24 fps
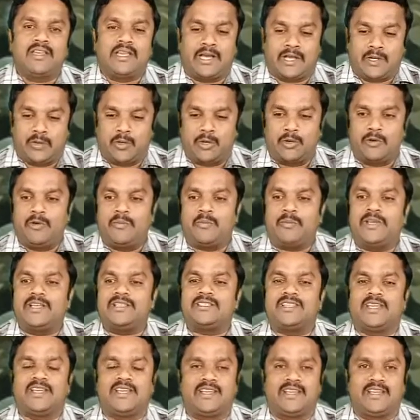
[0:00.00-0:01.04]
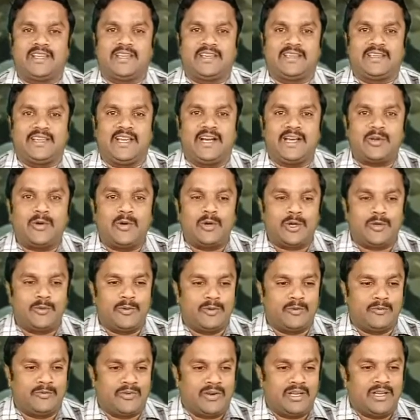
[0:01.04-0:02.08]
யாரோடவும் பேசுறீங்க
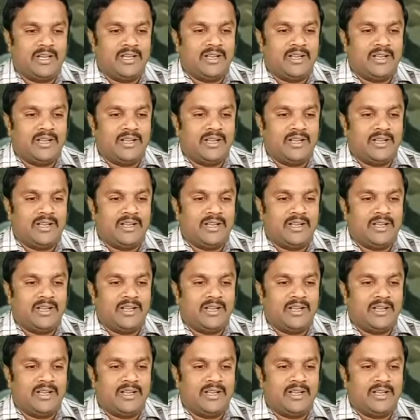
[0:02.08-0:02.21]
யாரோடவும்